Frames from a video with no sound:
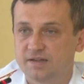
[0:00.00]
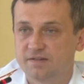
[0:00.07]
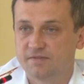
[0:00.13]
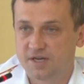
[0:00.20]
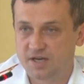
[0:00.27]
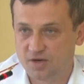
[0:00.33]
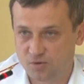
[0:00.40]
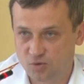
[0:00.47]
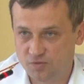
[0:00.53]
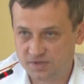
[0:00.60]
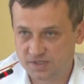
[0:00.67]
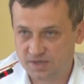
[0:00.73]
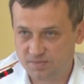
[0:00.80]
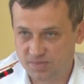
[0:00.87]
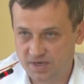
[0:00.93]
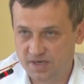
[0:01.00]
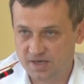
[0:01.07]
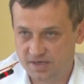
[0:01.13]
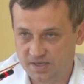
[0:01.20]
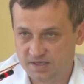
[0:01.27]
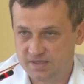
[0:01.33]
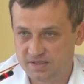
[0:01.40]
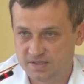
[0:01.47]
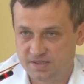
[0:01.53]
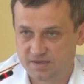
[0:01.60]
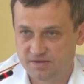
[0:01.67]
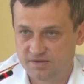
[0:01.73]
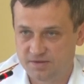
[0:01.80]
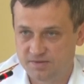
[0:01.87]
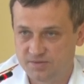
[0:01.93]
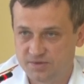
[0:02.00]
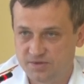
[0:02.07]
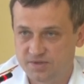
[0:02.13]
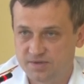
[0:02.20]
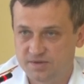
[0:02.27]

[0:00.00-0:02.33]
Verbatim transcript: Варениковской, правильно, да, Сергей Владимирович?